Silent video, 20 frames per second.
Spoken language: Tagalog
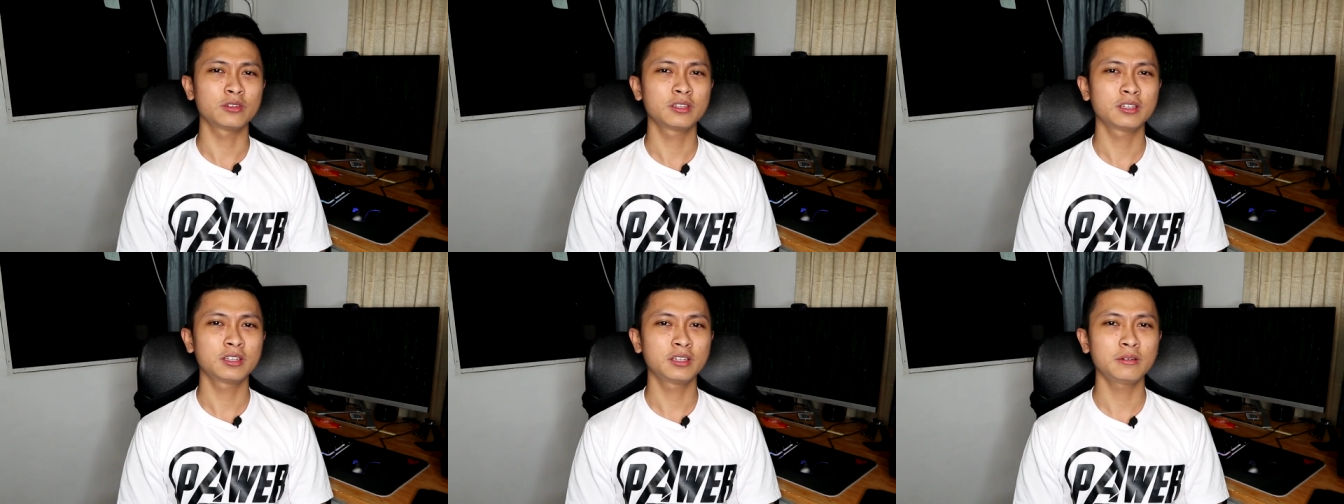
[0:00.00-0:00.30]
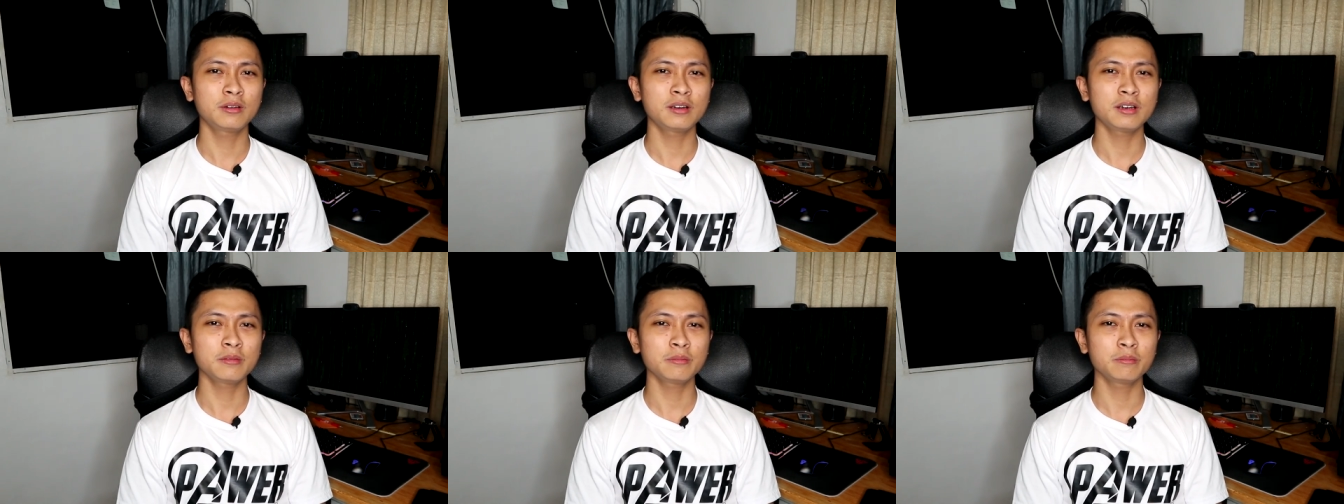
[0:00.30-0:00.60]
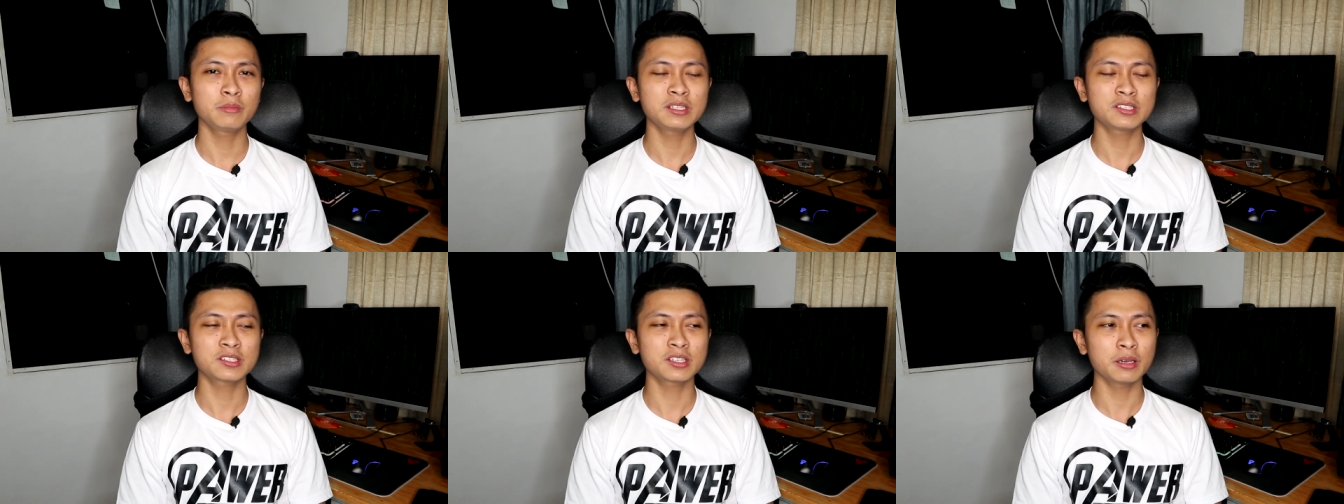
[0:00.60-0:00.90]
Di ba?
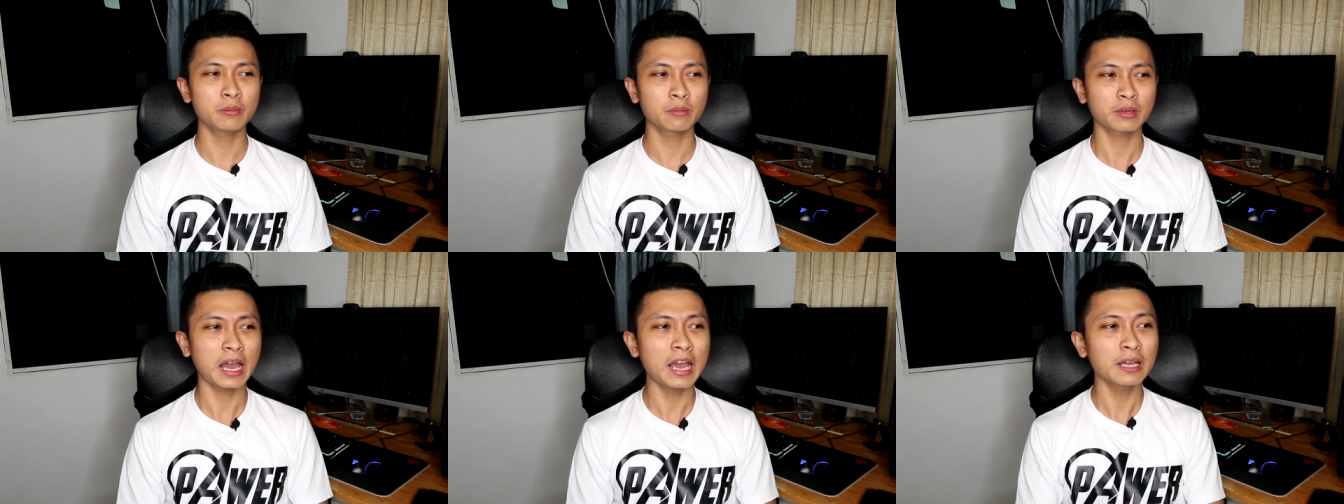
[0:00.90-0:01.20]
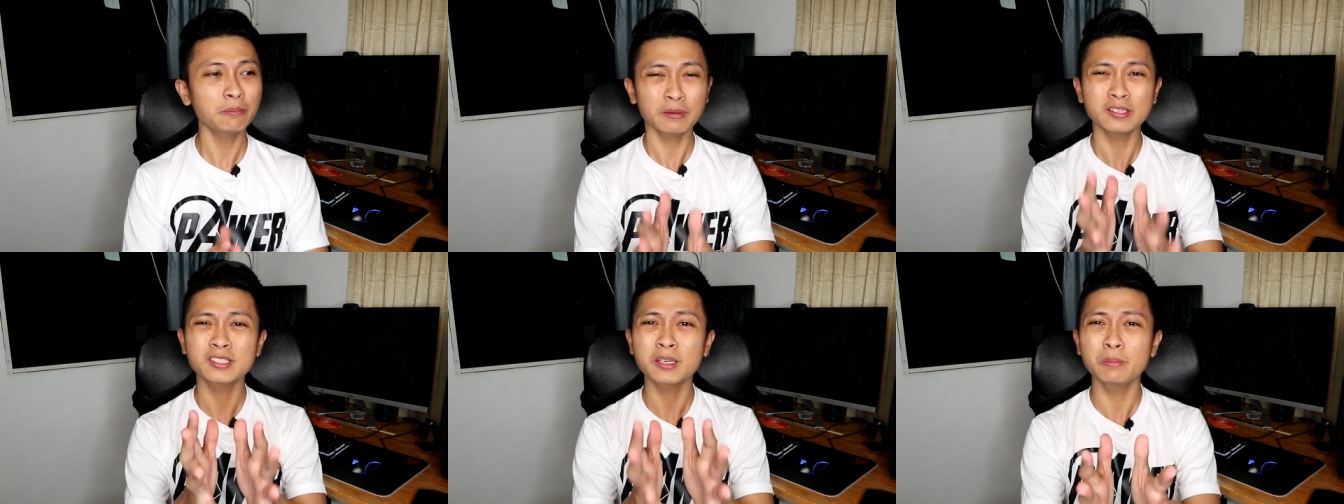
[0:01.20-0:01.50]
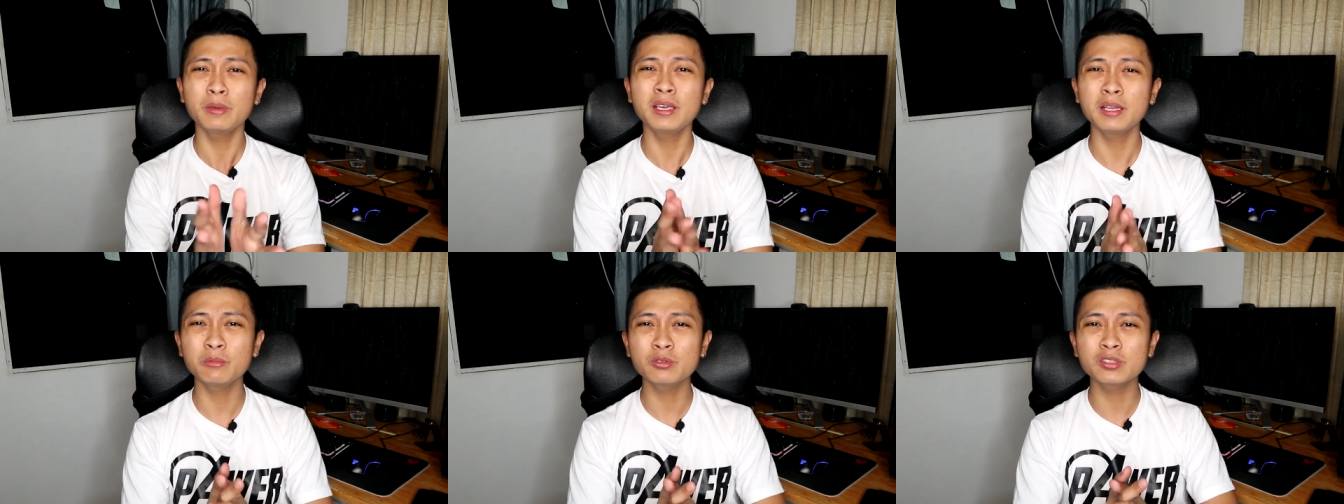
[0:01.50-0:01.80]
Miski, kahit pa
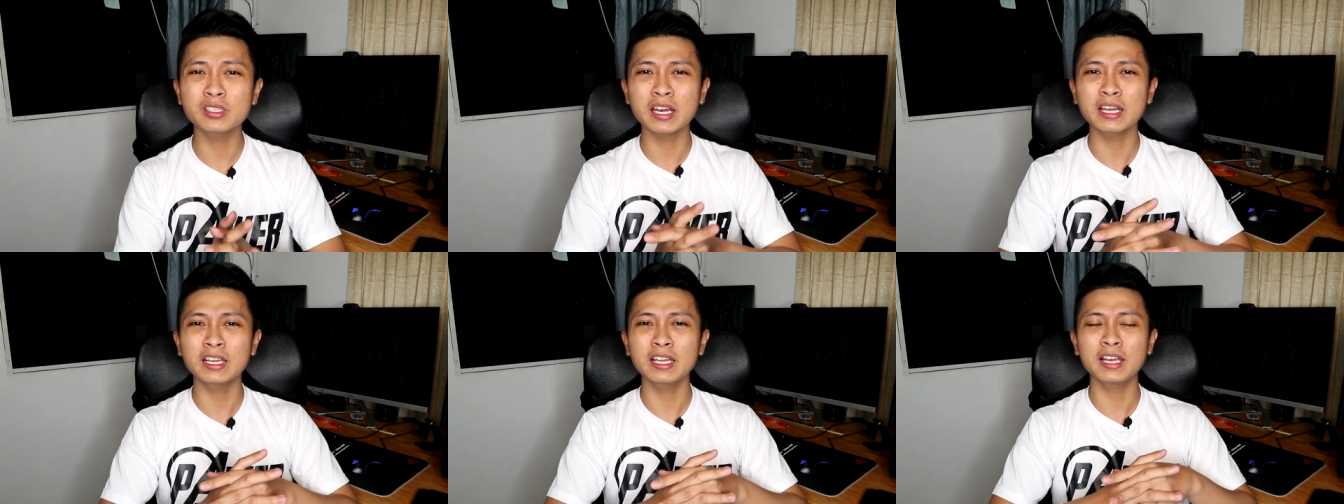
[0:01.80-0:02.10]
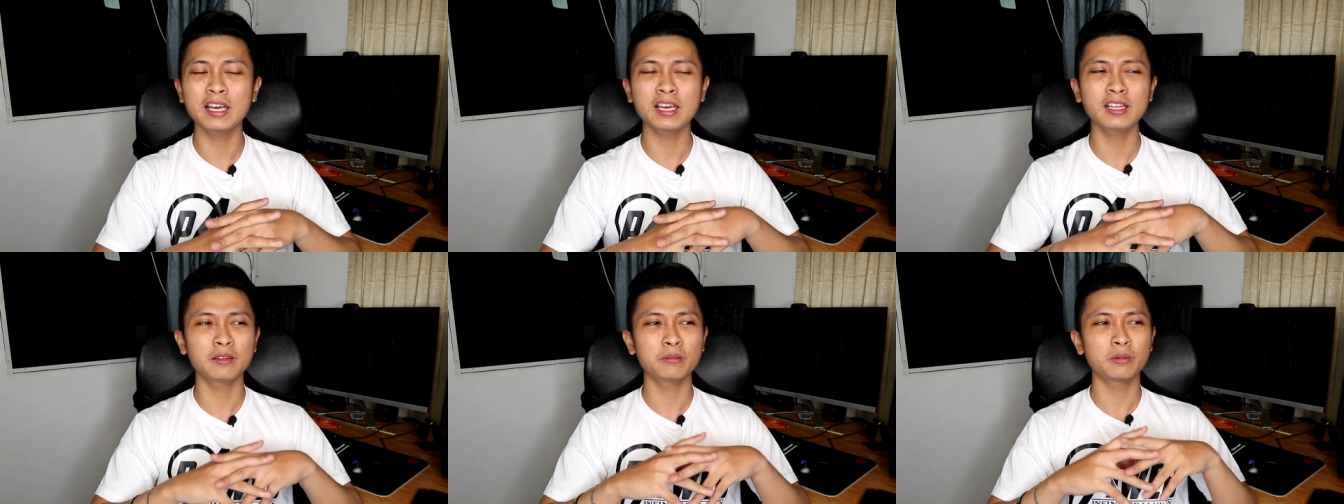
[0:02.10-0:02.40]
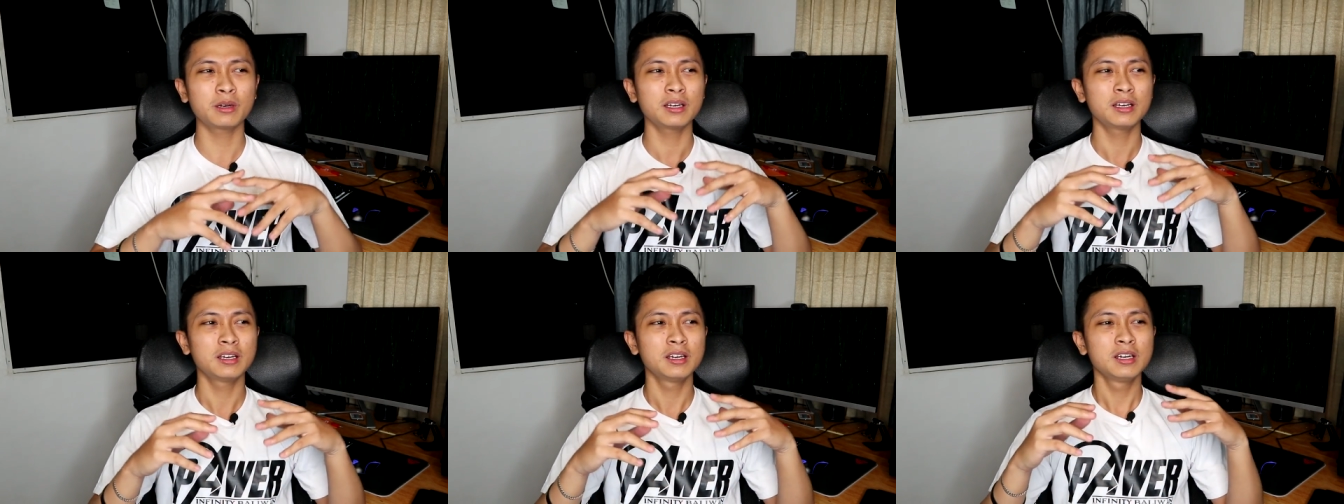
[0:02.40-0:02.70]
sabihin mo sa kanila eh, di
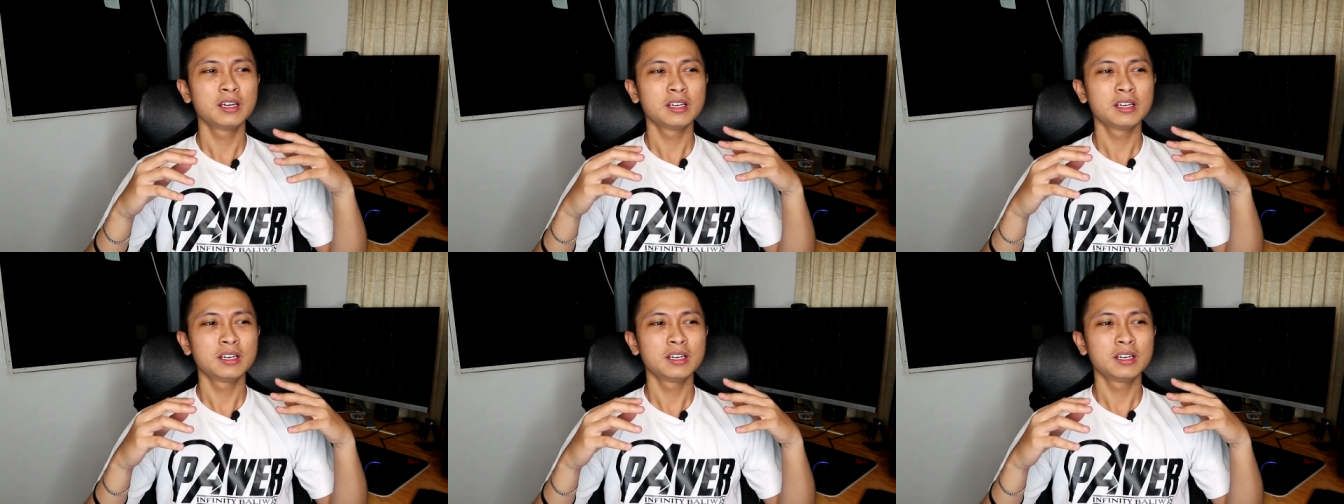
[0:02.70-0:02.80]
ba?